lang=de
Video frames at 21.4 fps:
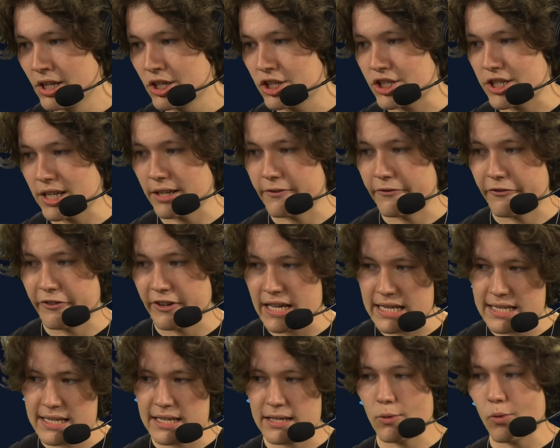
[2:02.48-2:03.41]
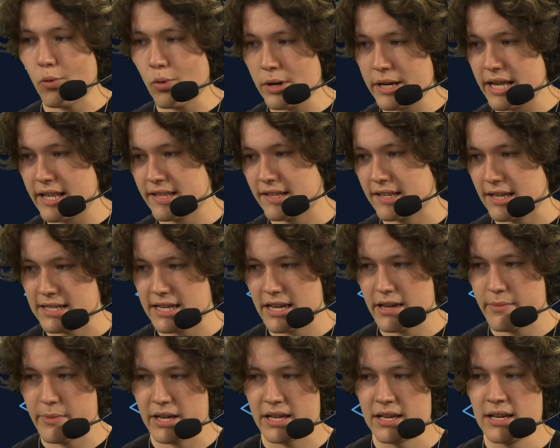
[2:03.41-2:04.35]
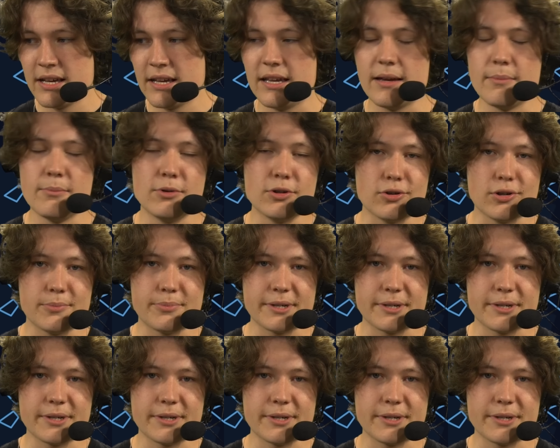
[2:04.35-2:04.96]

starten Fnatic und SK Gaming im Lower